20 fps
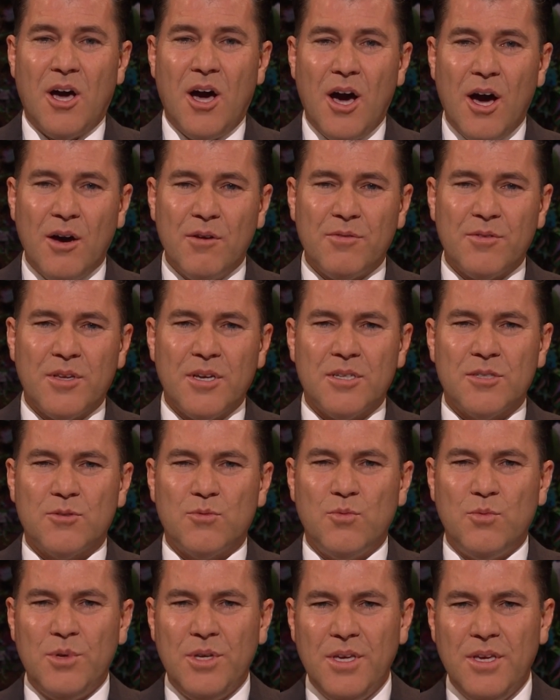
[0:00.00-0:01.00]
每当
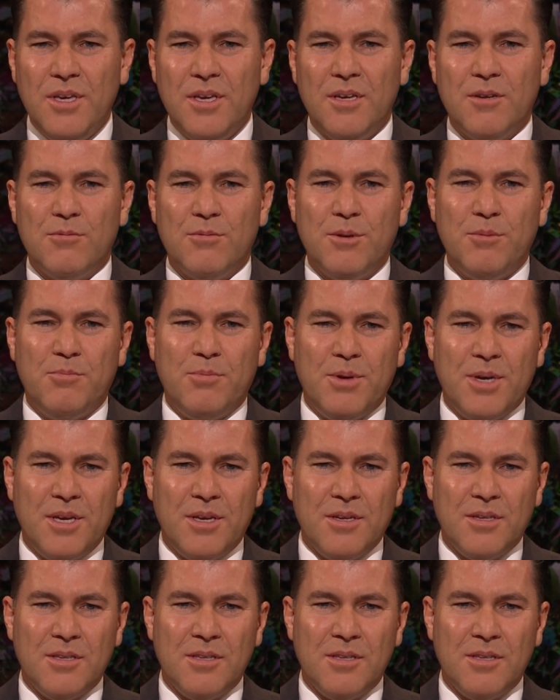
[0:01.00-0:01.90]
我们真心